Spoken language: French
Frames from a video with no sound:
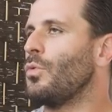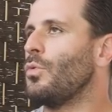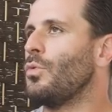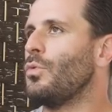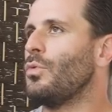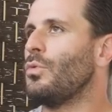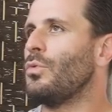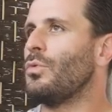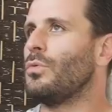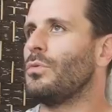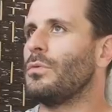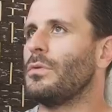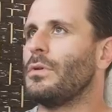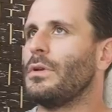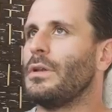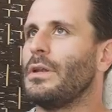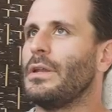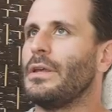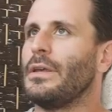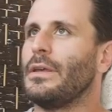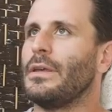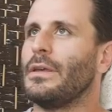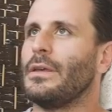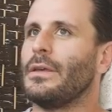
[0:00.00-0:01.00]
où
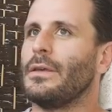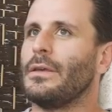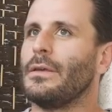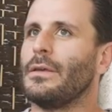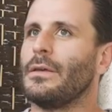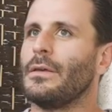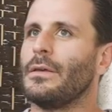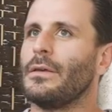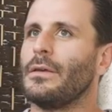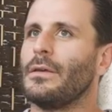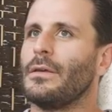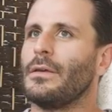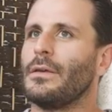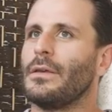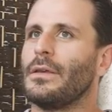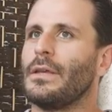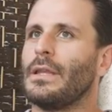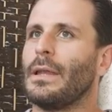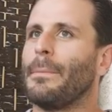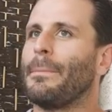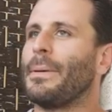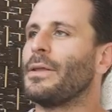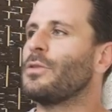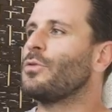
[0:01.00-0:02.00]
il
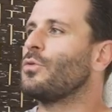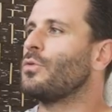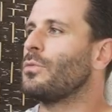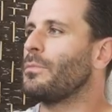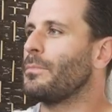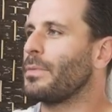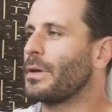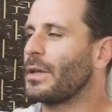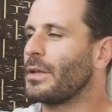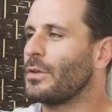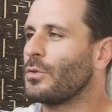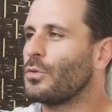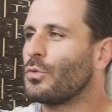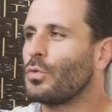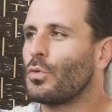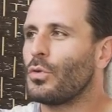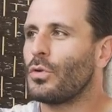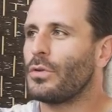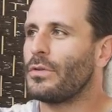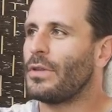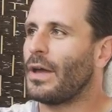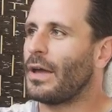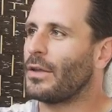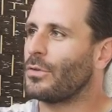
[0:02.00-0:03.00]
n'a pas pris tout
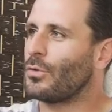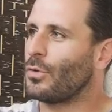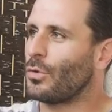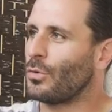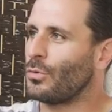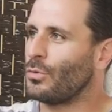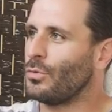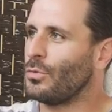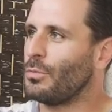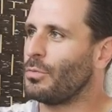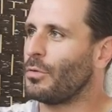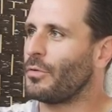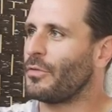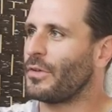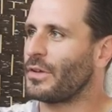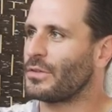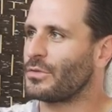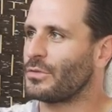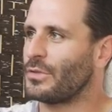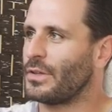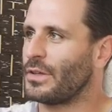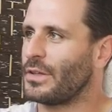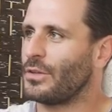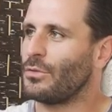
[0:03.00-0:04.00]
le Daitoryu pour
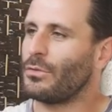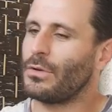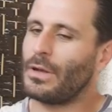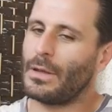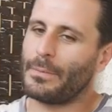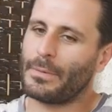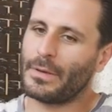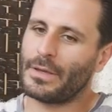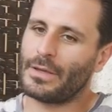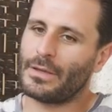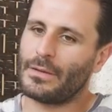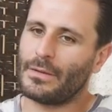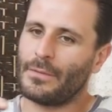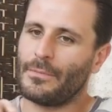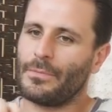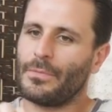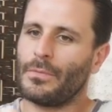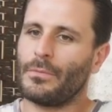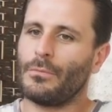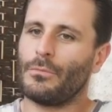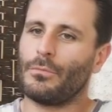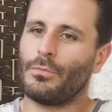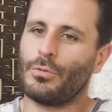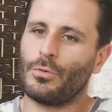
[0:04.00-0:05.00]
faire son aikido, il a pris
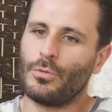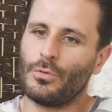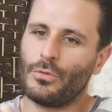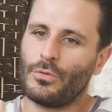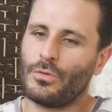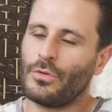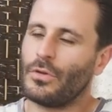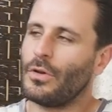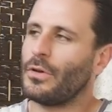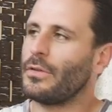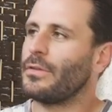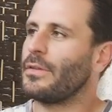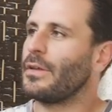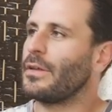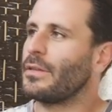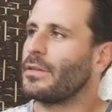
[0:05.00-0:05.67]
plusieurs